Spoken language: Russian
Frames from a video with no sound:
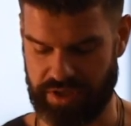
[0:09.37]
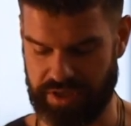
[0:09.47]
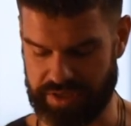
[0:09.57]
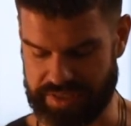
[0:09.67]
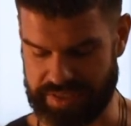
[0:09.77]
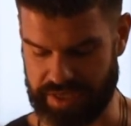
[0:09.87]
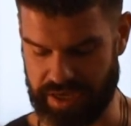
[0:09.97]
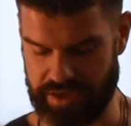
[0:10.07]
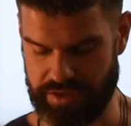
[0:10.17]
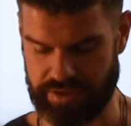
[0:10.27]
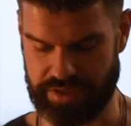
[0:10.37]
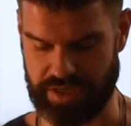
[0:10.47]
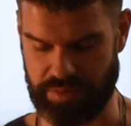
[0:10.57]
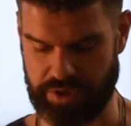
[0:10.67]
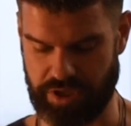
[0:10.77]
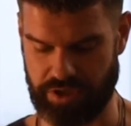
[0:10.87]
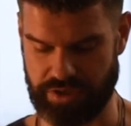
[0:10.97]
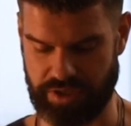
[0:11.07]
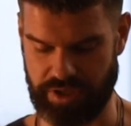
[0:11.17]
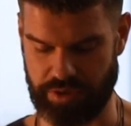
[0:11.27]
SI, сообщаю
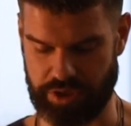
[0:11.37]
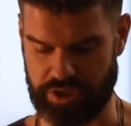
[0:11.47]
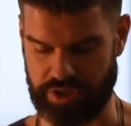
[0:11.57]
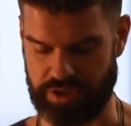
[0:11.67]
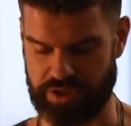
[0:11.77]
следующее.